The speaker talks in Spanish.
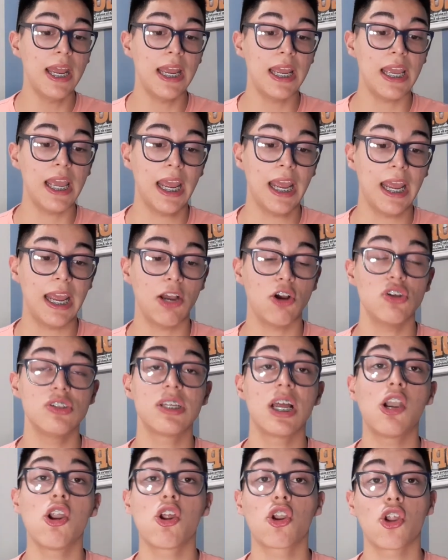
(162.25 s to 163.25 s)
Eh,
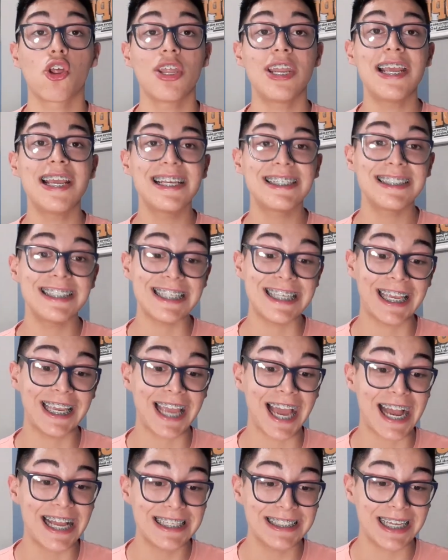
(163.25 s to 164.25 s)
Gonzalo Rodríguez
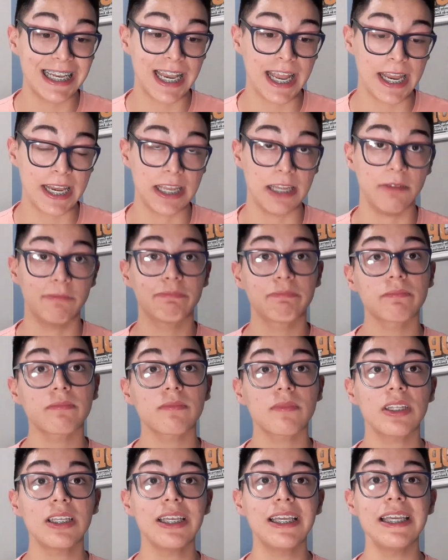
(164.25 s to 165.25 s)
y Ángel Eri.
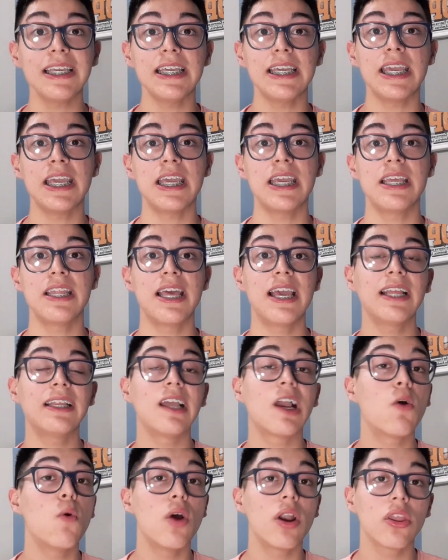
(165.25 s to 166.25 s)
Y de
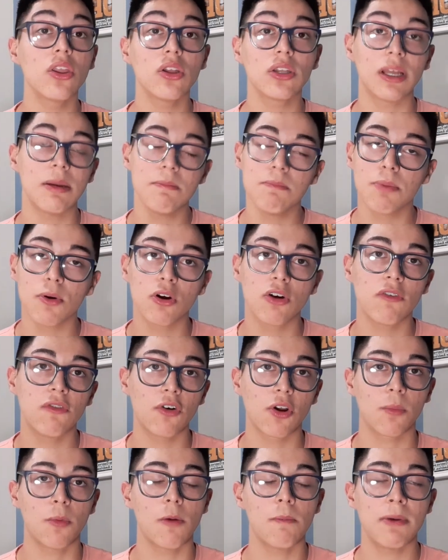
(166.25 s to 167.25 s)
este acuerdo tampoco
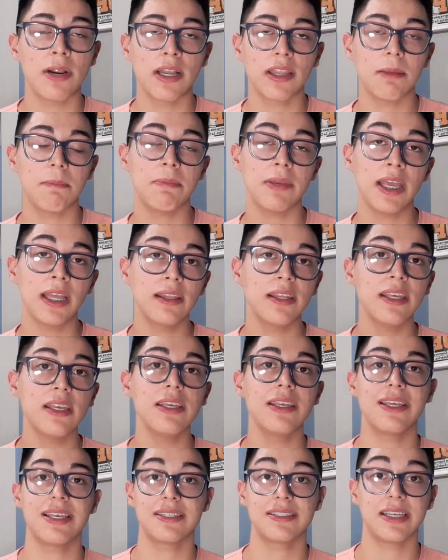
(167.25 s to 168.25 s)
formó parte
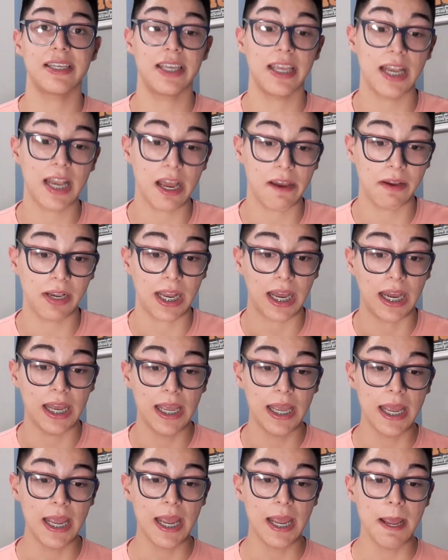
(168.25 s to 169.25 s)
Piatti y Ezequiel Ávila.
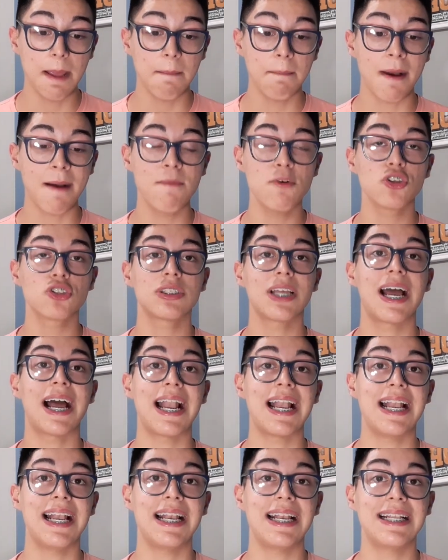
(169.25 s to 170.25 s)
Vamos
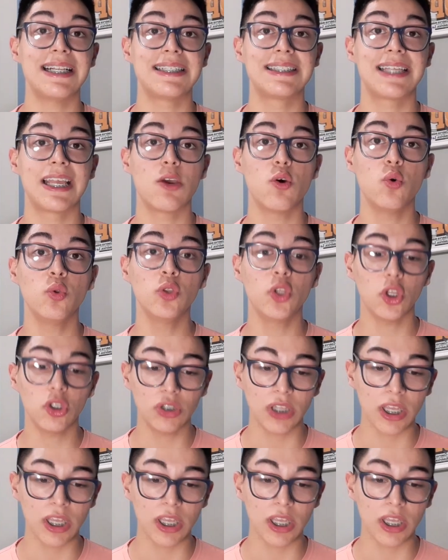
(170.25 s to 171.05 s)
al segundo